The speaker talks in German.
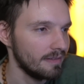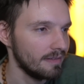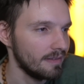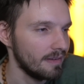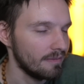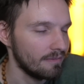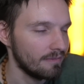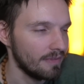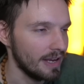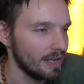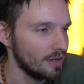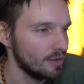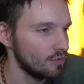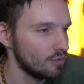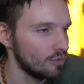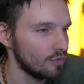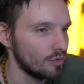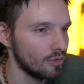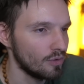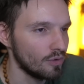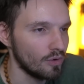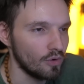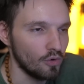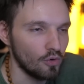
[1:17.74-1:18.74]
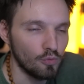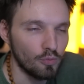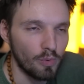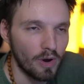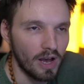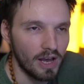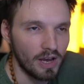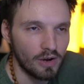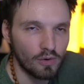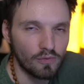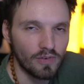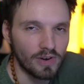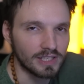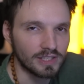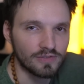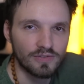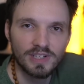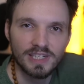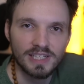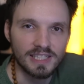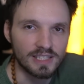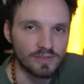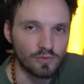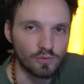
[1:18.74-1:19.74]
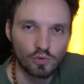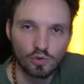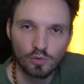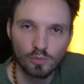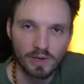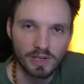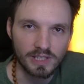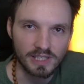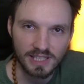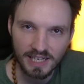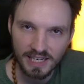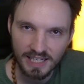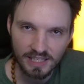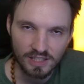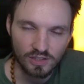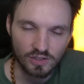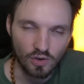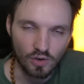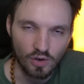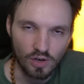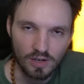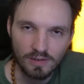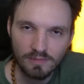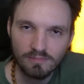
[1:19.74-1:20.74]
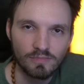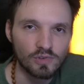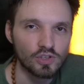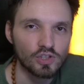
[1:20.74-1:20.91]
wenn du über irgendwas willst, worüber ich reden soll,